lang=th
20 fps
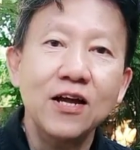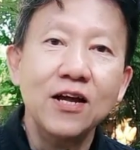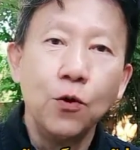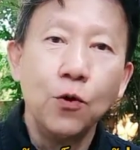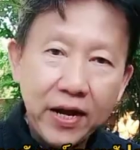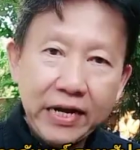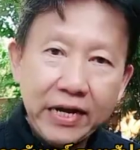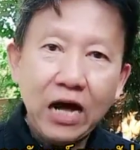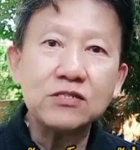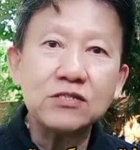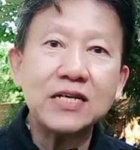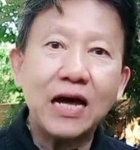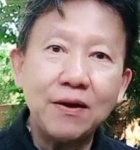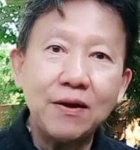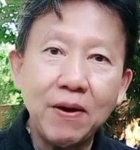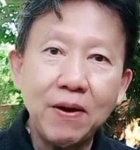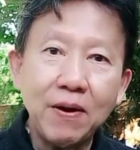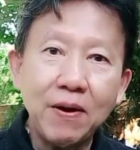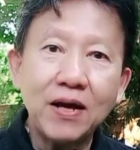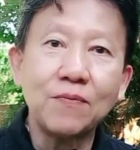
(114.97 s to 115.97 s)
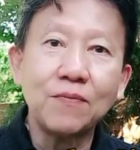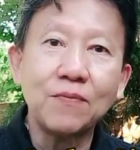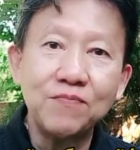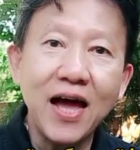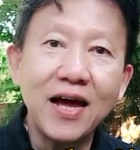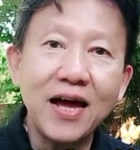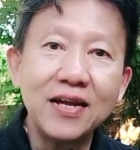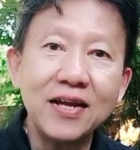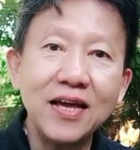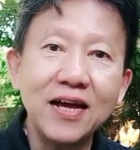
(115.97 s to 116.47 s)
ว่าดาวจันทร์ปลายสัป
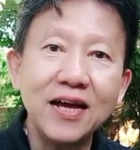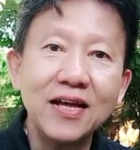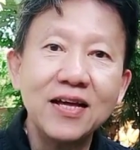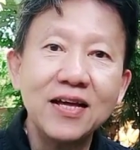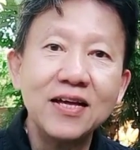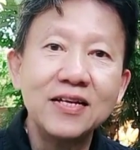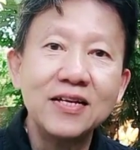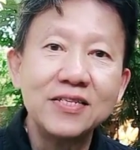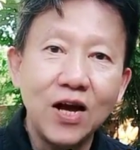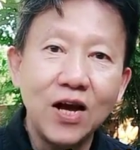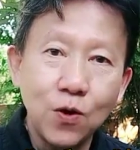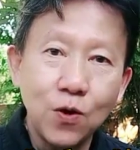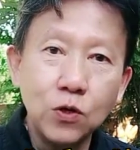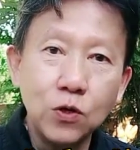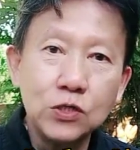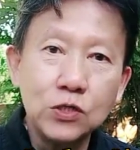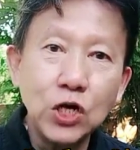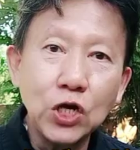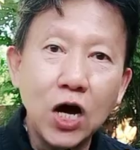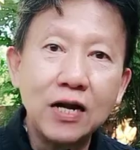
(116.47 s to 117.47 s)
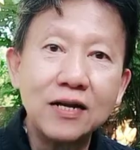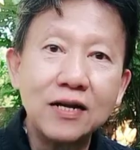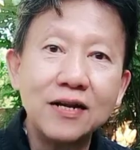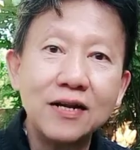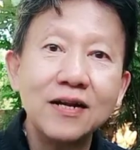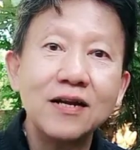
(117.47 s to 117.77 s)
ดาห์เนี่ยจะโคจร